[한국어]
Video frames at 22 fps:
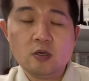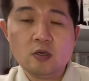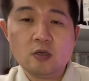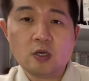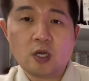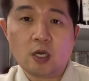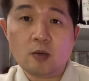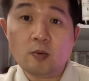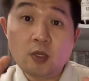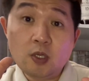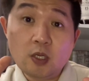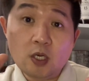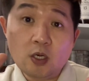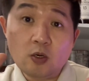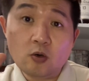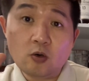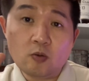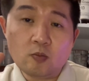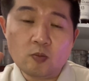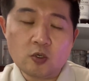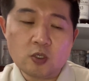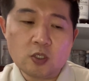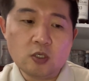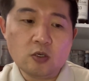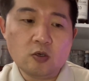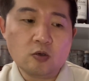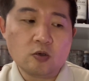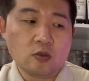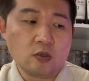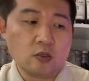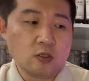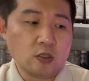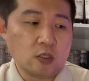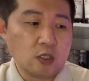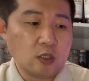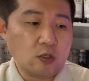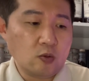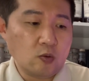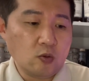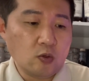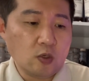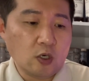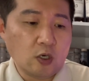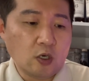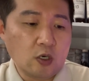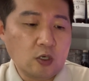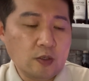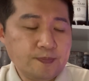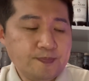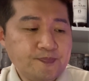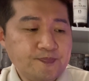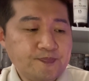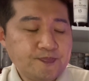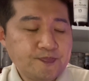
아벨라오 뭐 이런 것들이 있고요.